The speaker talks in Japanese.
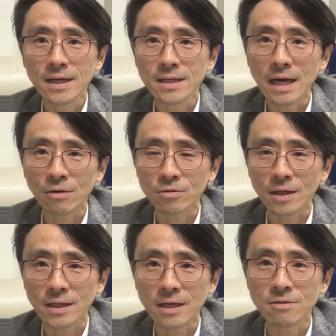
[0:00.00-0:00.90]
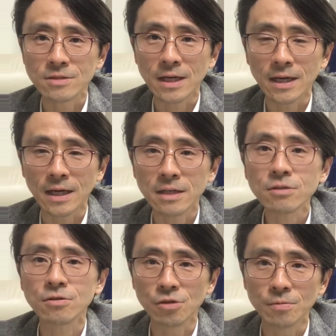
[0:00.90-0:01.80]
やることができるんじゃないかなと
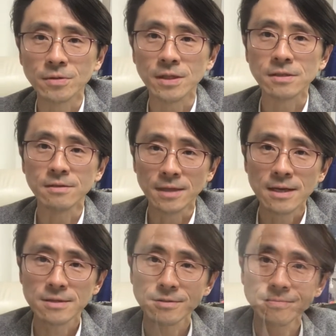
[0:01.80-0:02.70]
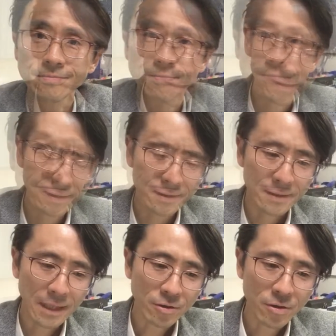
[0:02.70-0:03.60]
いうふうに思うんですよね。ま
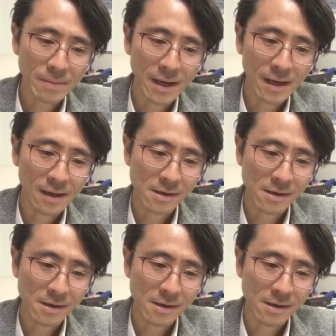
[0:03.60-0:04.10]
あ、例えば